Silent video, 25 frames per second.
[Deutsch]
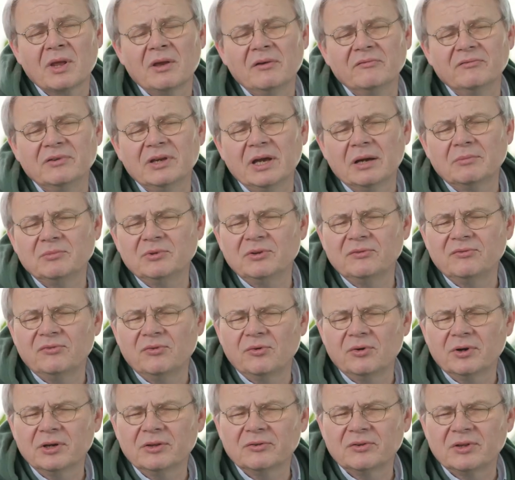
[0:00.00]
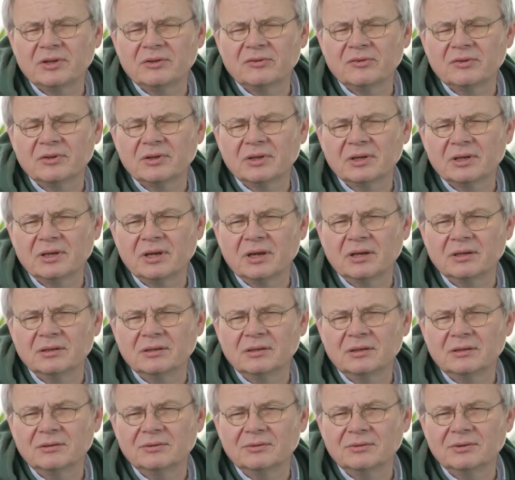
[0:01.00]
Wie haben die Vorgesetzten
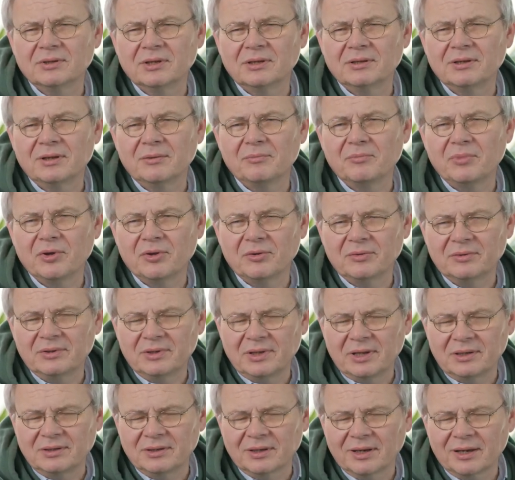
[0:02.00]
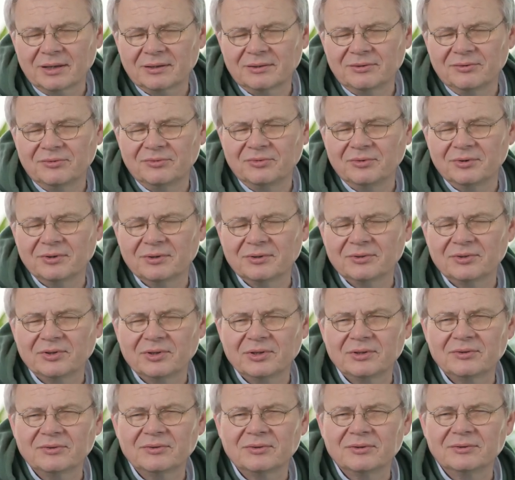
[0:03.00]
reagiert oder der, der direkte
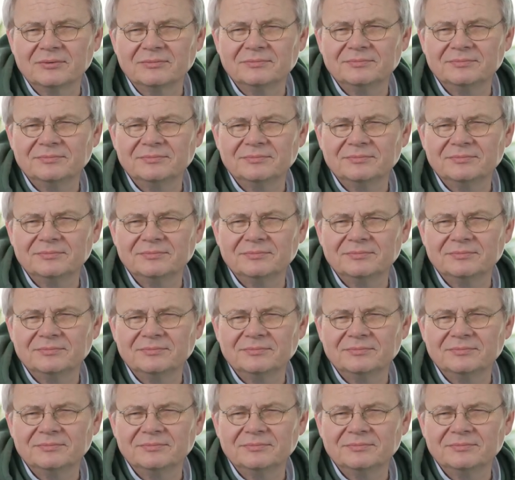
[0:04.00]
Vorgesetzte?